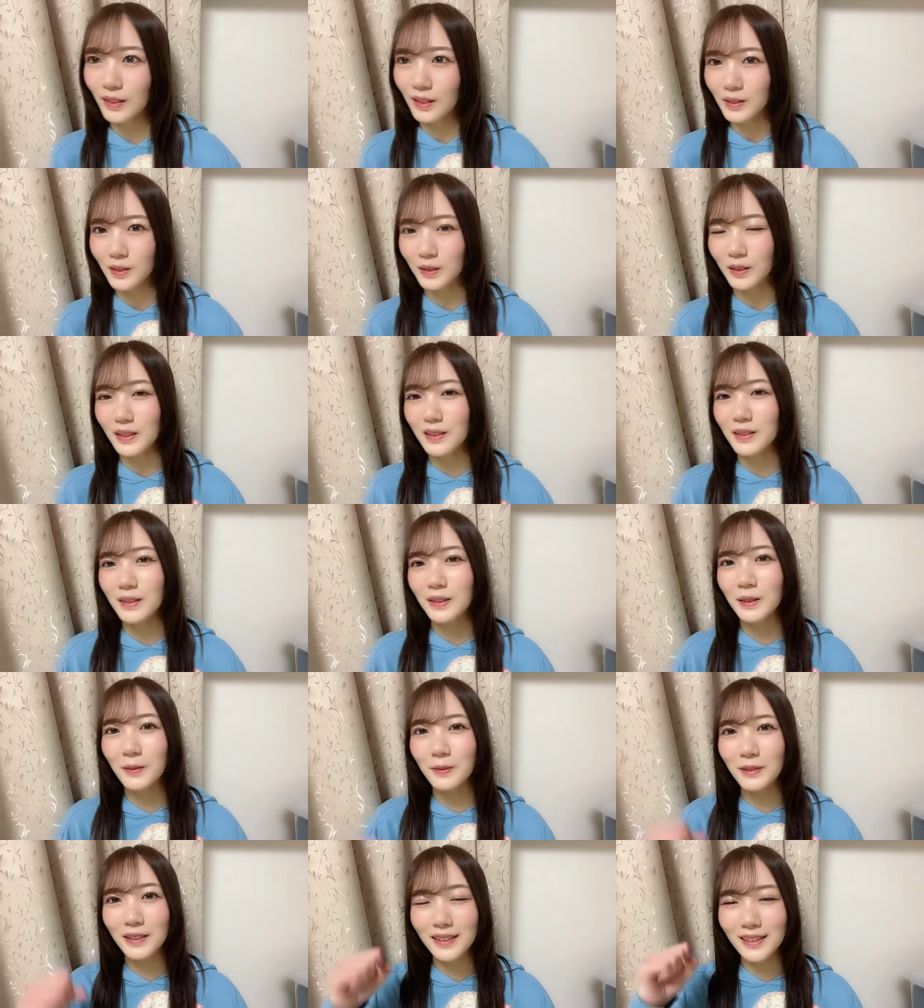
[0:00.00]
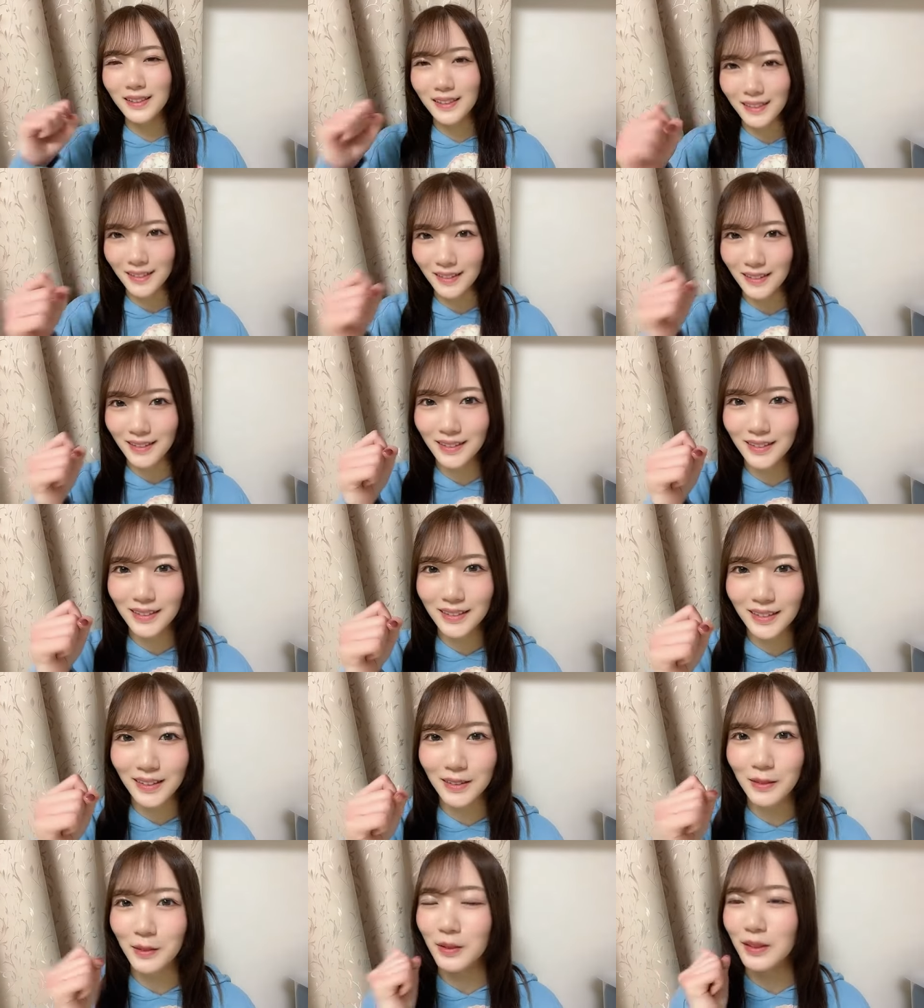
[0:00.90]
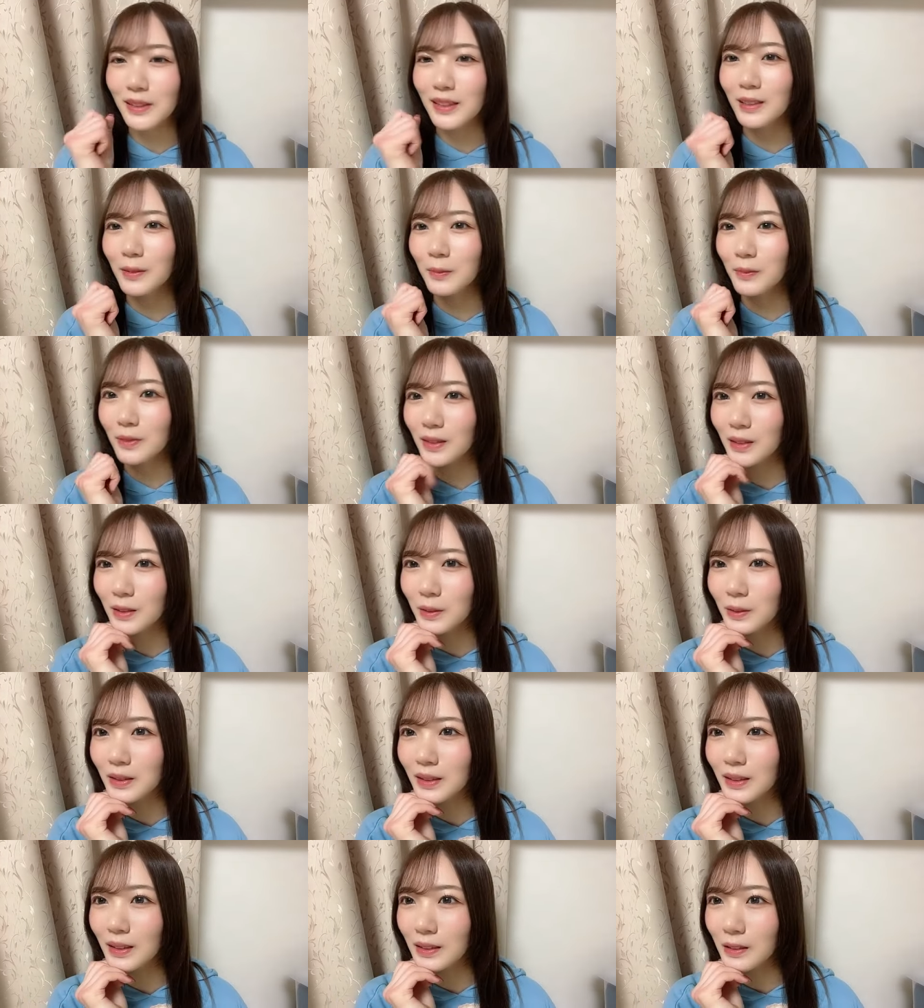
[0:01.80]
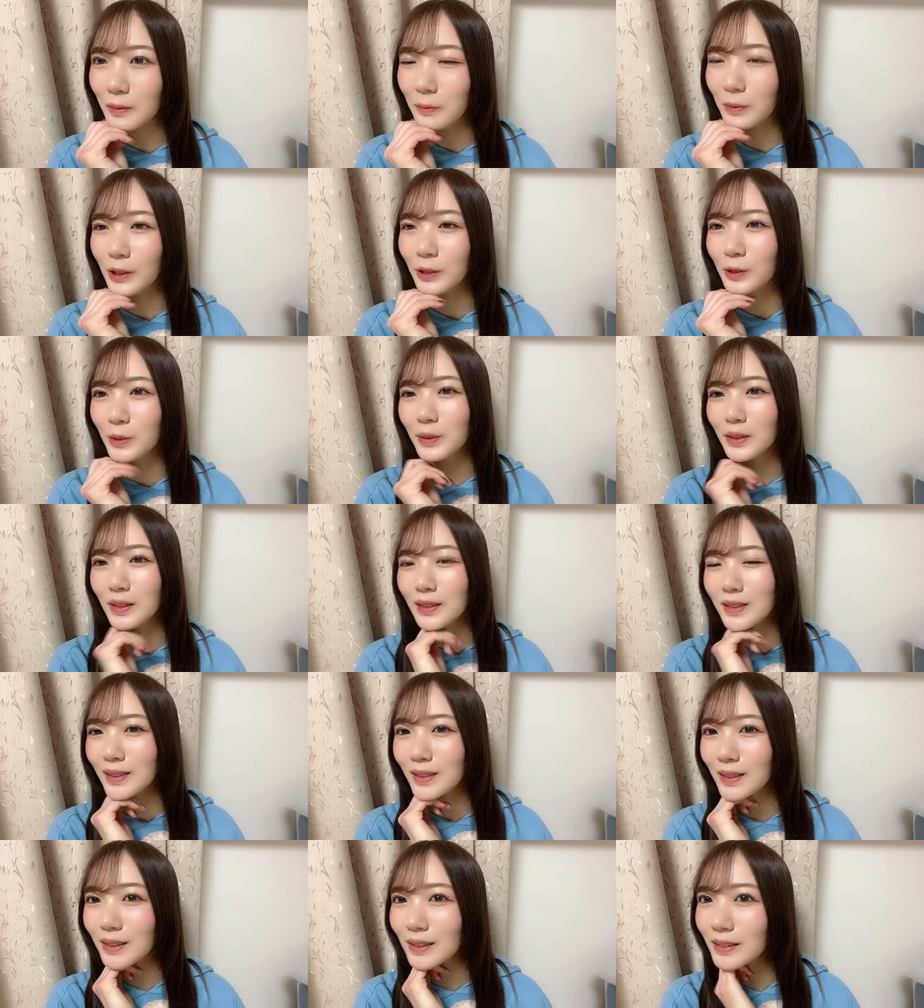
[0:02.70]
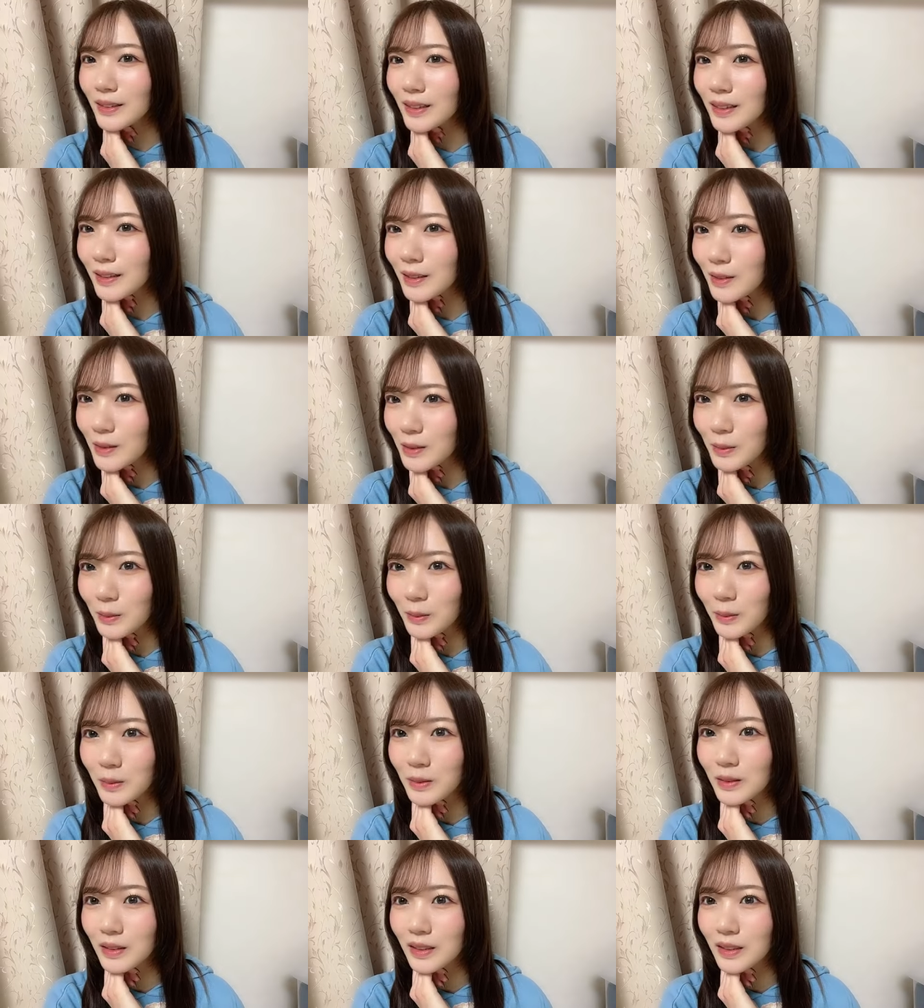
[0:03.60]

そう気づきましたかあのチームによってねバトンが違ったんですよ